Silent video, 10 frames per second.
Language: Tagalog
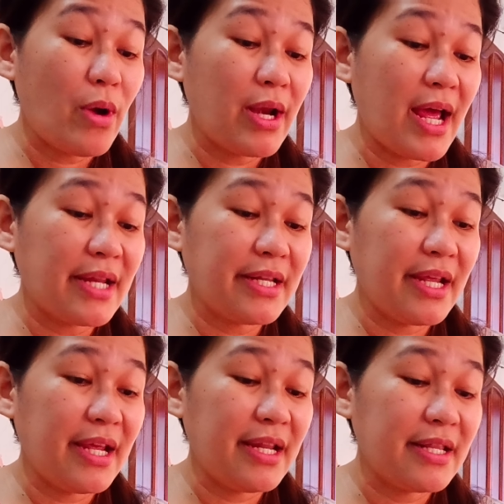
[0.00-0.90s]
Wala
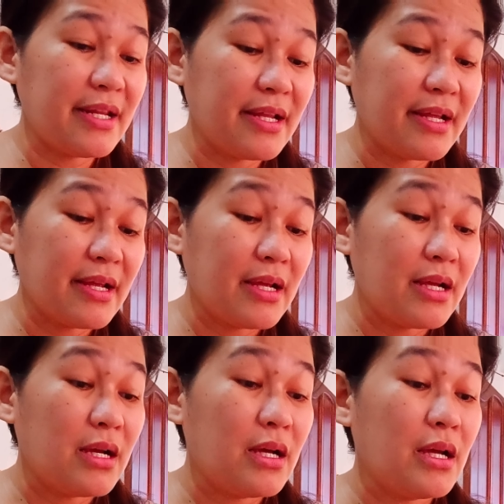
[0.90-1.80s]
din.
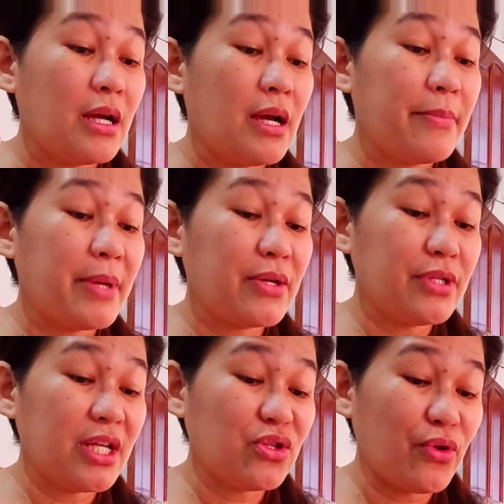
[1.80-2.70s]
Uh,
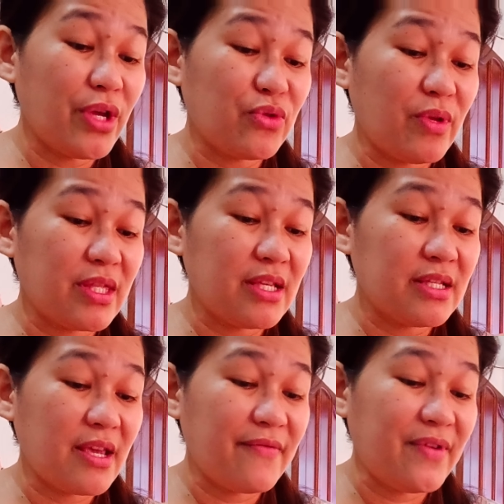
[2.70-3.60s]
meron dito
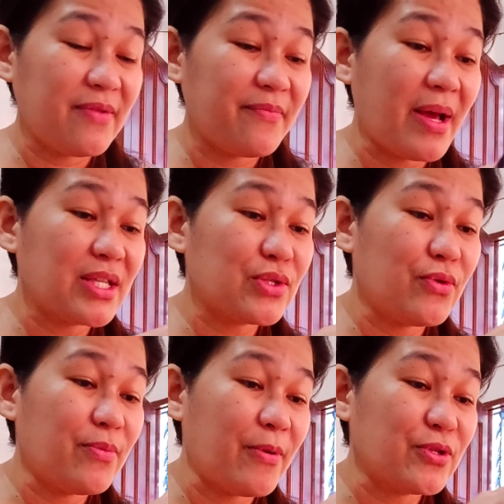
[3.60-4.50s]
827 pa.
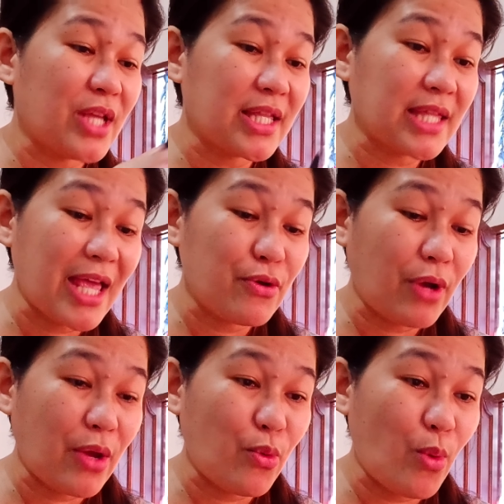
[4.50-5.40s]
So, punta tayo
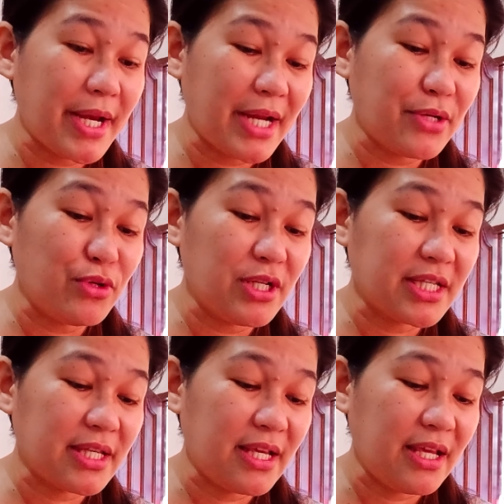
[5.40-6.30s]
kay Wana
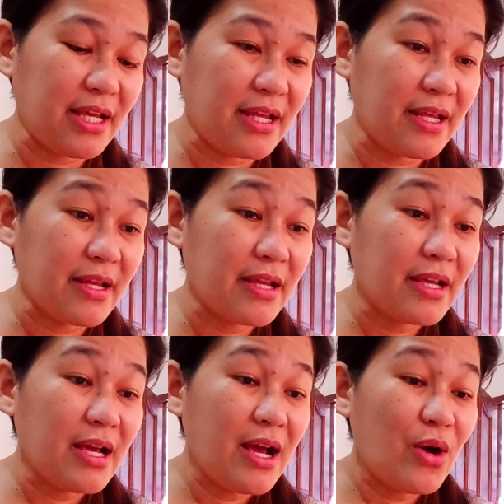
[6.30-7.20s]
Dolce.
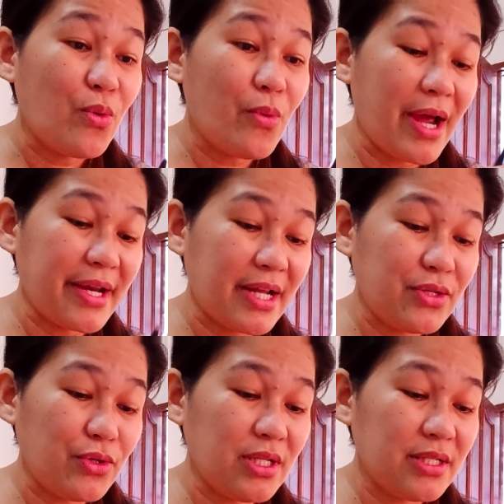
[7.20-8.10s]
Wana
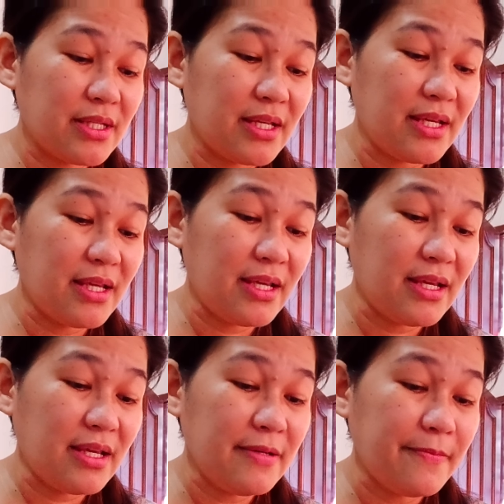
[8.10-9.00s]

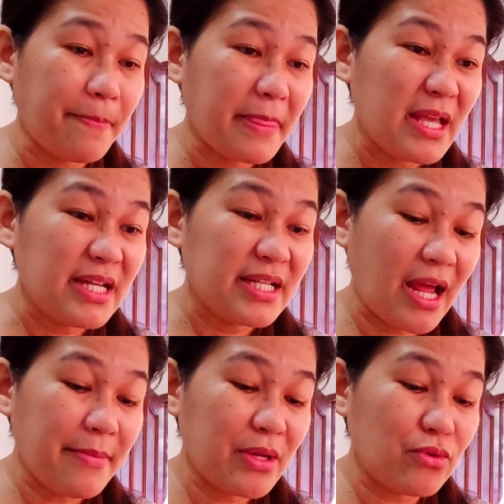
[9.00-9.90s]
Dolce.
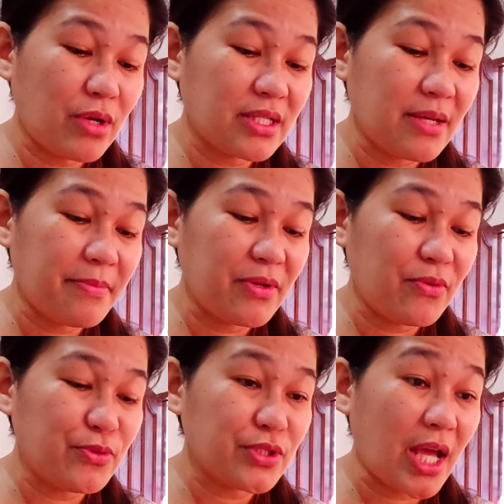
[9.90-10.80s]
Dami ko kasing
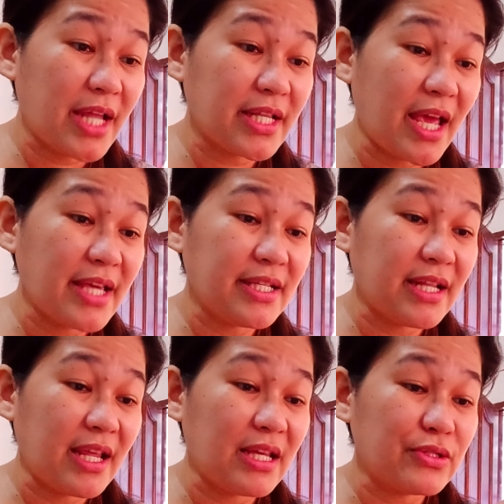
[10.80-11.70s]
pinupuntahan guys.
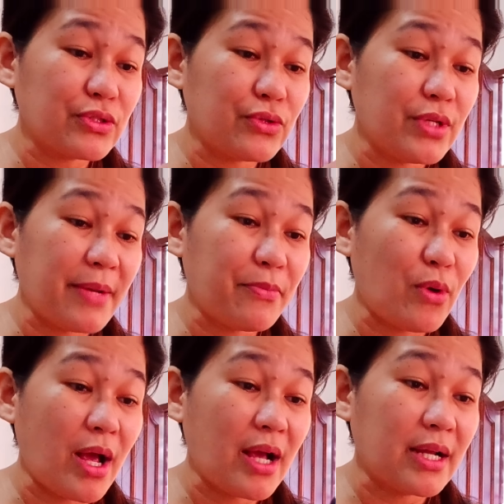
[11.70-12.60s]
Iniikot ko yan
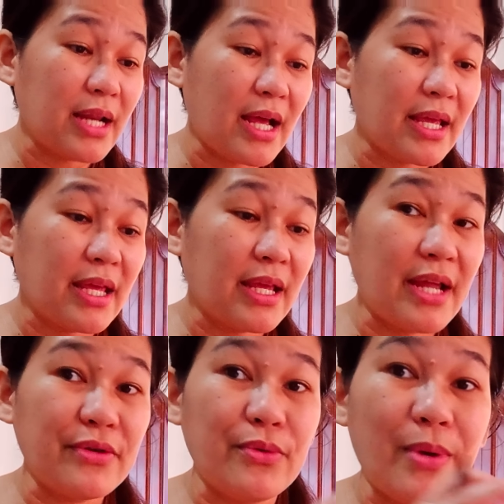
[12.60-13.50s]
po ang laging
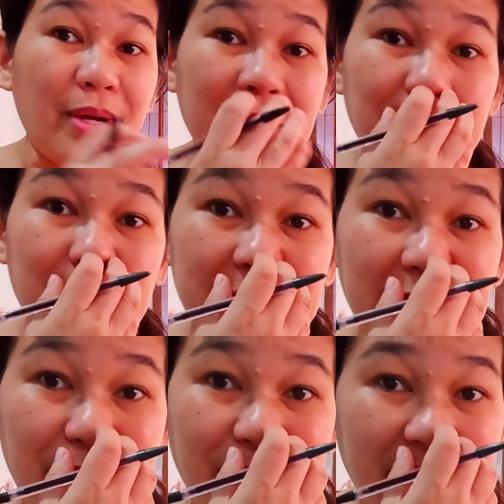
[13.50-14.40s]
ano, Wana
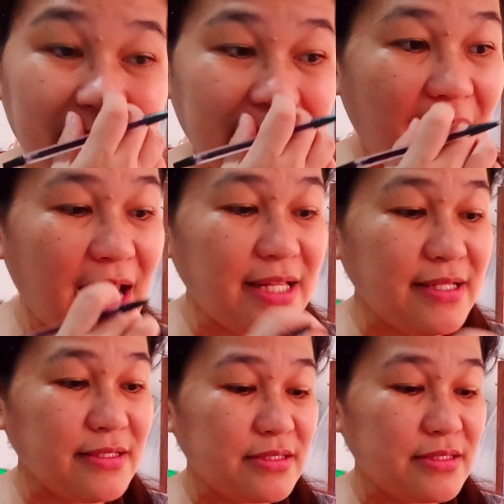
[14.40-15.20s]
Dolce official.